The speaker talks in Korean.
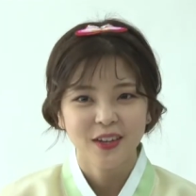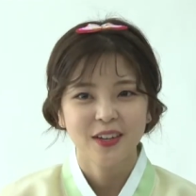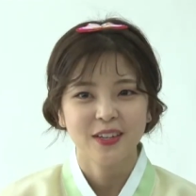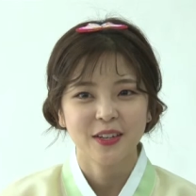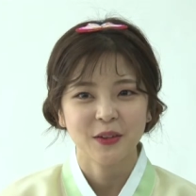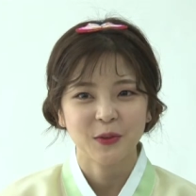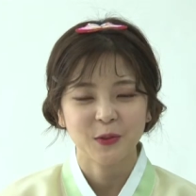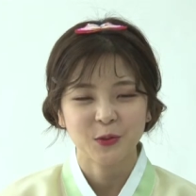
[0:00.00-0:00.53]

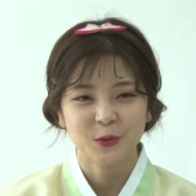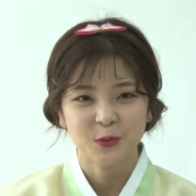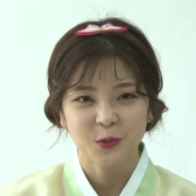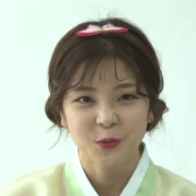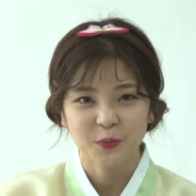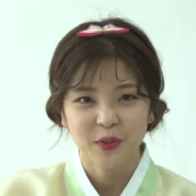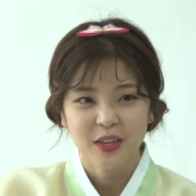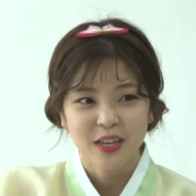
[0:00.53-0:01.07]
그리고
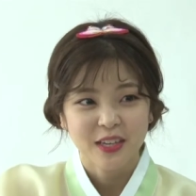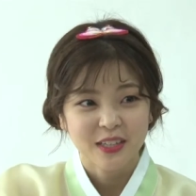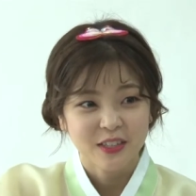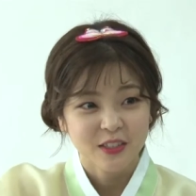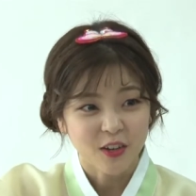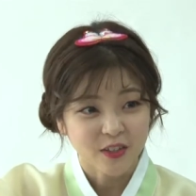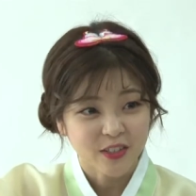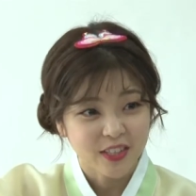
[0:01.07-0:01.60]
좀
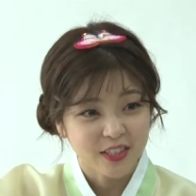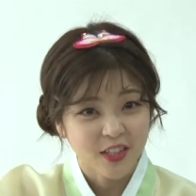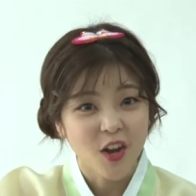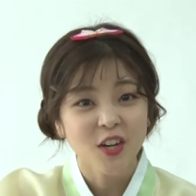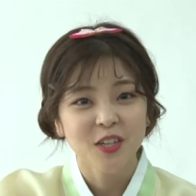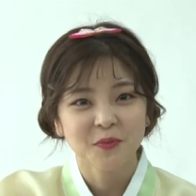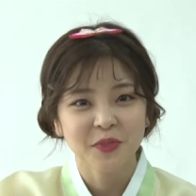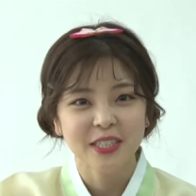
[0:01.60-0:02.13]
역시
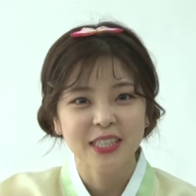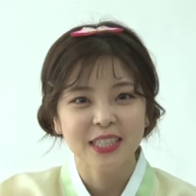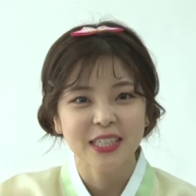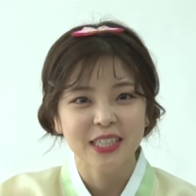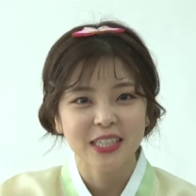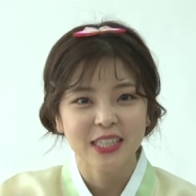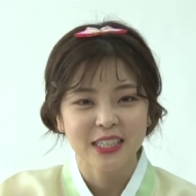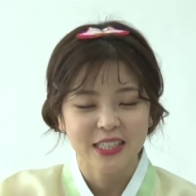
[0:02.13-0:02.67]
설
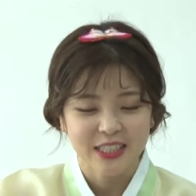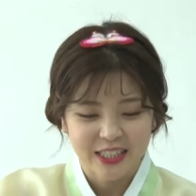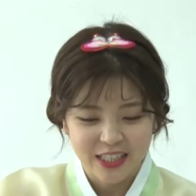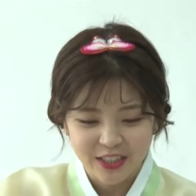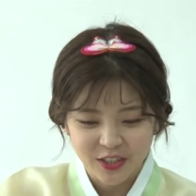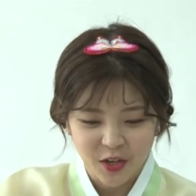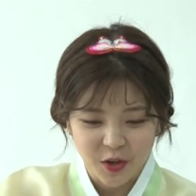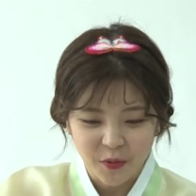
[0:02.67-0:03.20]
음식은
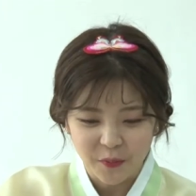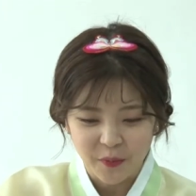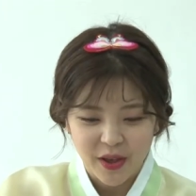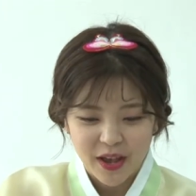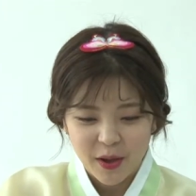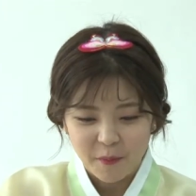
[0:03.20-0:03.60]
직접